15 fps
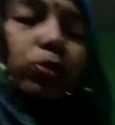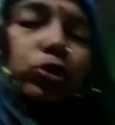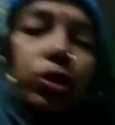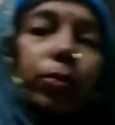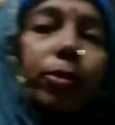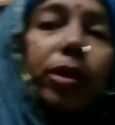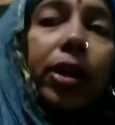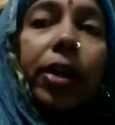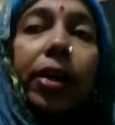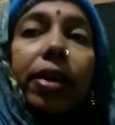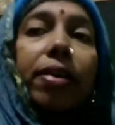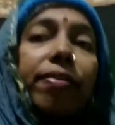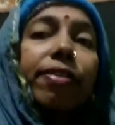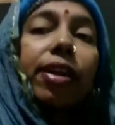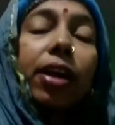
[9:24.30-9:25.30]
कुछ अभी रेडी
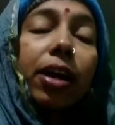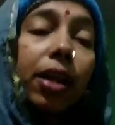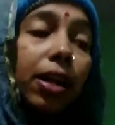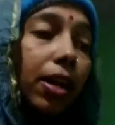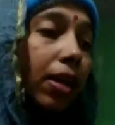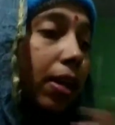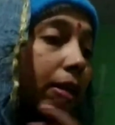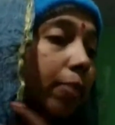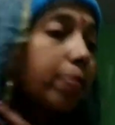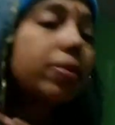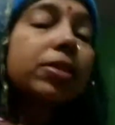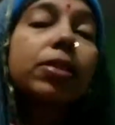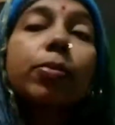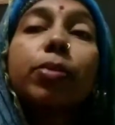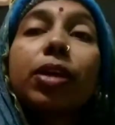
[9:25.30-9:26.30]
है फिलहाल
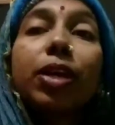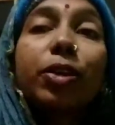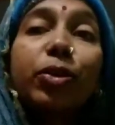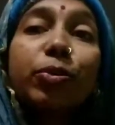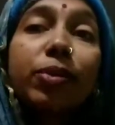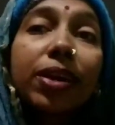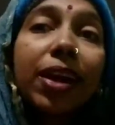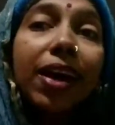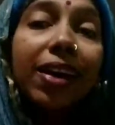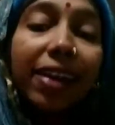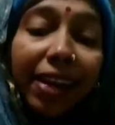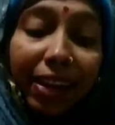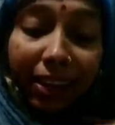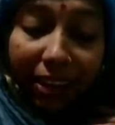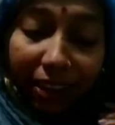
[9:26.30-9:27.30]
बस अभी लड्डू
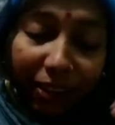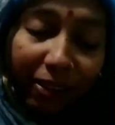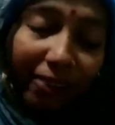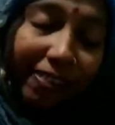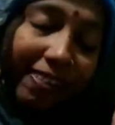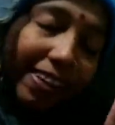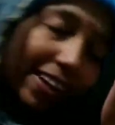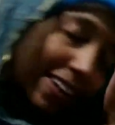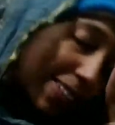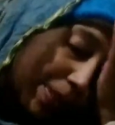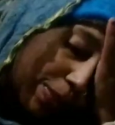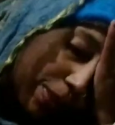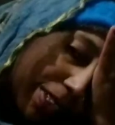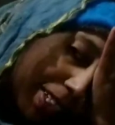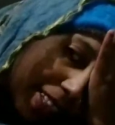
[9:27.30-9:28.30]
बनाने हैं और
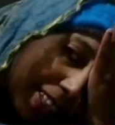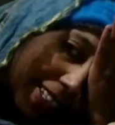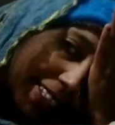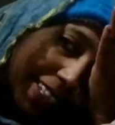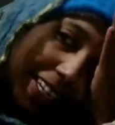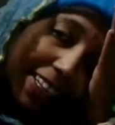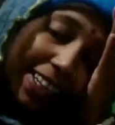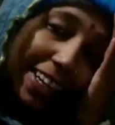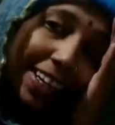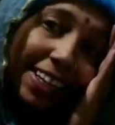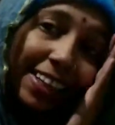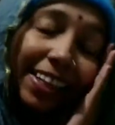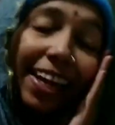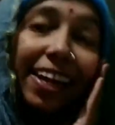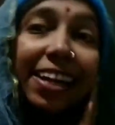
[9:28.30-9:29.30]
फ्रेंड्स मुझे इतनी ज़्यादा
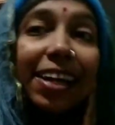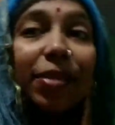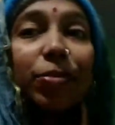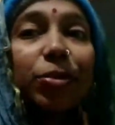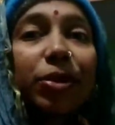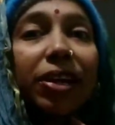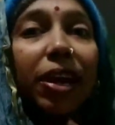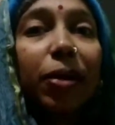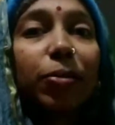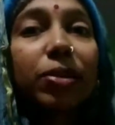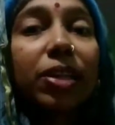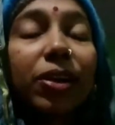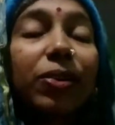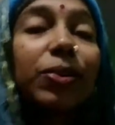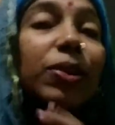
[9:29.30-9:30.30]
नींद आ रही है आपको क्या
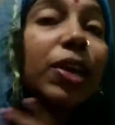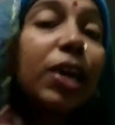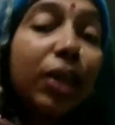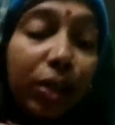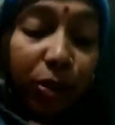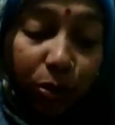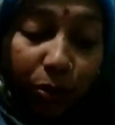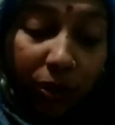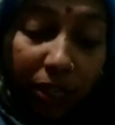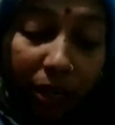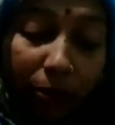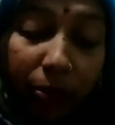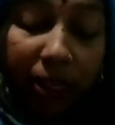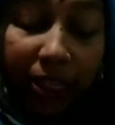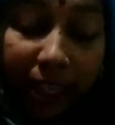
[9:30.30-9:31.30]
बताऊं क्योंकि
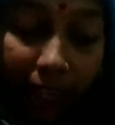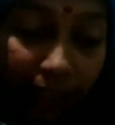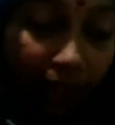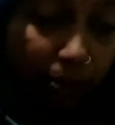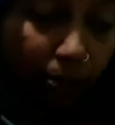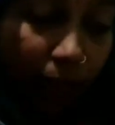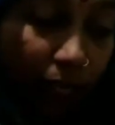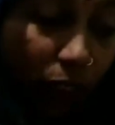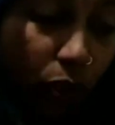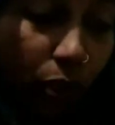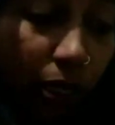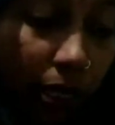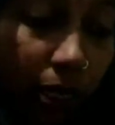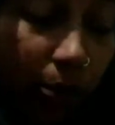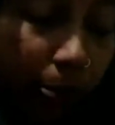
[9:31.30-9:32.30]
अभी टाइम एक्चुअली